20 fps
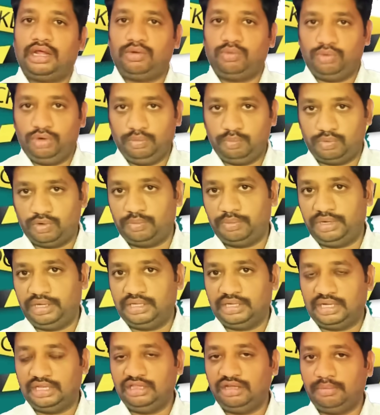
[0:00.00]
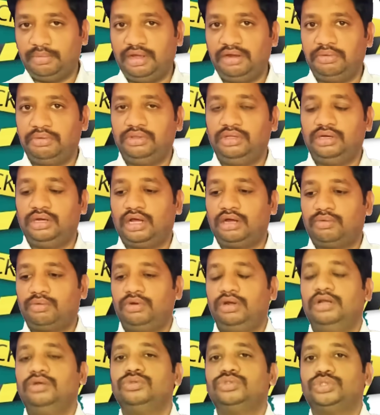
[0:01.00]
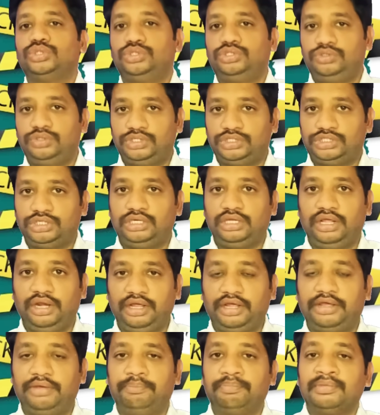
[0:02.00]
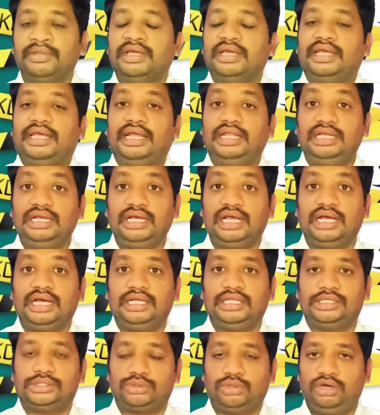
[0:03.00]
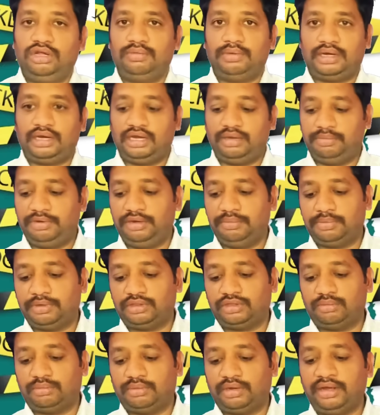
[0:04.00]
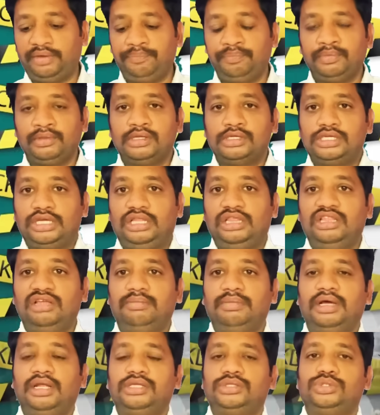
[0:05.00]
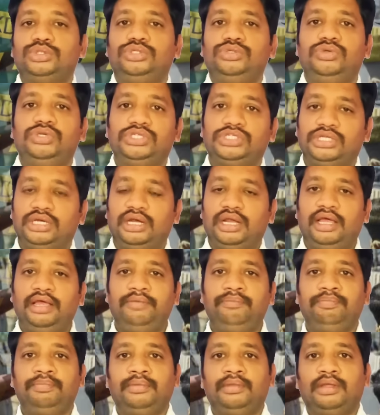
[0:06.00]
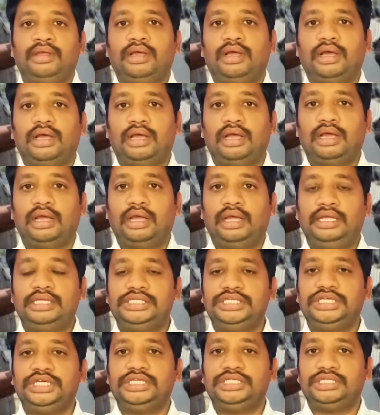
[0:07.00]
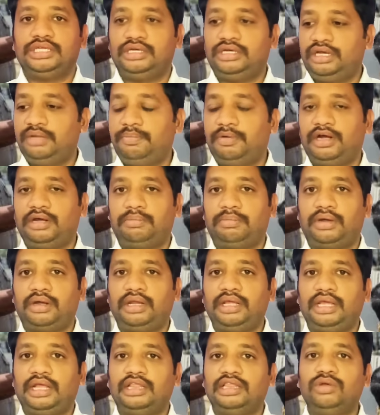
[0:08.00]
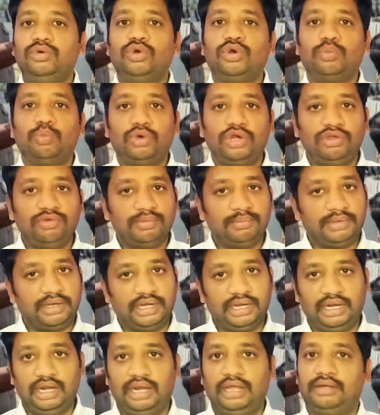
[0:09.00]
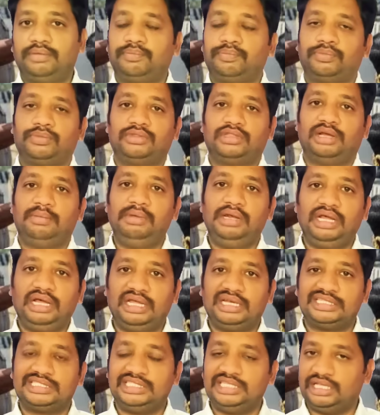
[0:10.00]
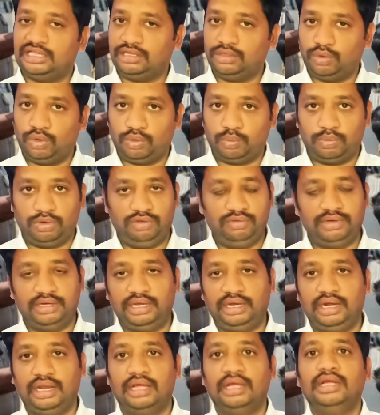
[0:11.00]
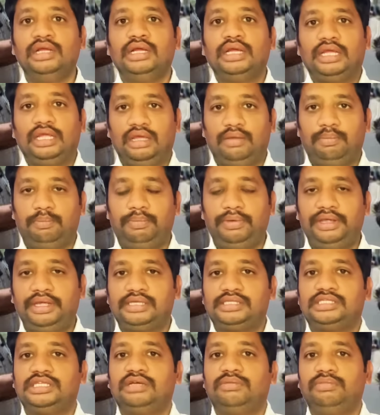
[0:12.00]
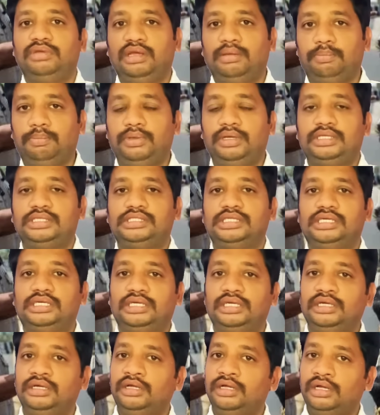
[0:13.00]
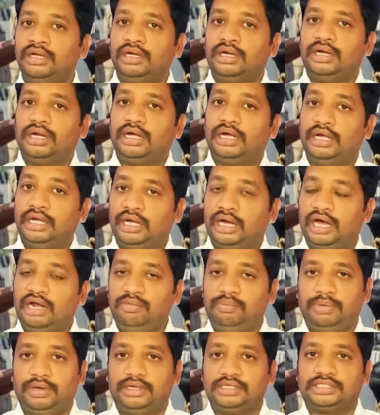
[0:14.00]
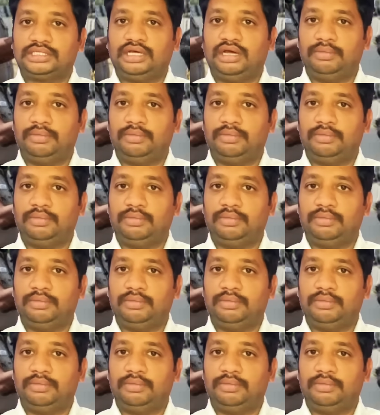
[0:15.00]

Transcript: யாரும் உள்ளே போக முடியாது அந்த மாதிரி வந்து லாக்டவுன் சுச்சுவேஷன் இருக்குது எதுக்காக இதை சொல்ல வரேன் அப்படின்னு பார்த்தோம்னா இந்த மாதிரி சுச்சுவேஷனில் எஜுகேஷன் டிபார்ட்மெண்ட்டு எந்த ஒரு முடிவும் எடுக்கலை தமிழக அரசு எந்த ஒரு முடிவும் எடுக்கலை எப்போ எக்ஸாமு எப்போ ரிசல்ட்டு ஆல் பாசா